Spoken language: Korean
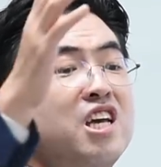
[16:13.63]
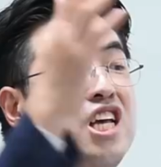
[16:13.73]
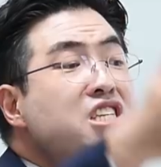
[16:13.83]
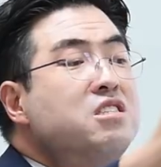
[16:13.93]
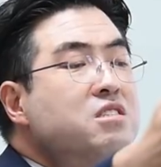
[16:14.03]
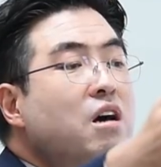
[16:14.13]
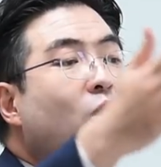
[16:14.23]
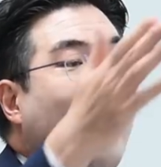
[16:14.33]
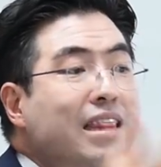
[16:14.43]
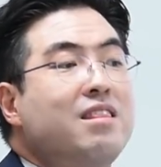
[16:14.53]

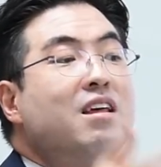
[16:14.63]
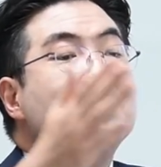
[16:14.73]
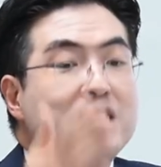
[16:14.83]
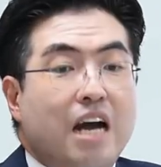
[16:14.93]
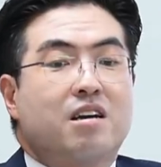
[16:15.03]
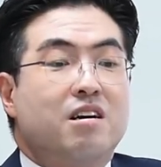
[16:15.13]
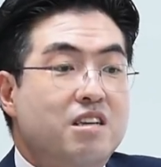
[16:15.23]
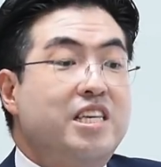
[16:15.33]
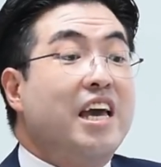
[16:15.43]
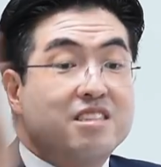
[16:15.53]
있어 왔던
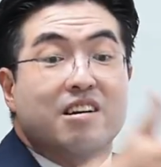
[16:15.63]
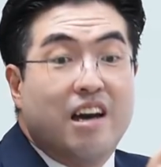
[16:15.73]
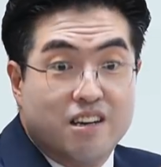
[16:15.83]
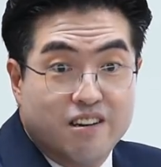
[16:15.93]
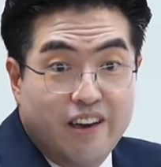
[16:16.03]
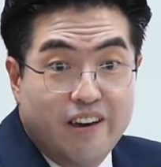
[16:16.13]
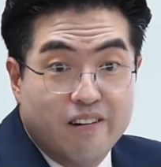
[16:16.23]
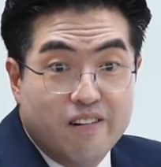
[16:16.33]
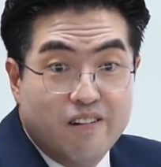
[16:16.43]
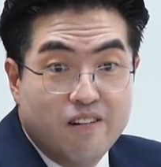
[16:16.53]
사건을 재해석하는
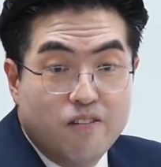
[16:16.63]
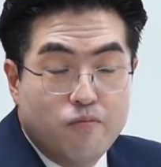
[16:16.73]
거예요.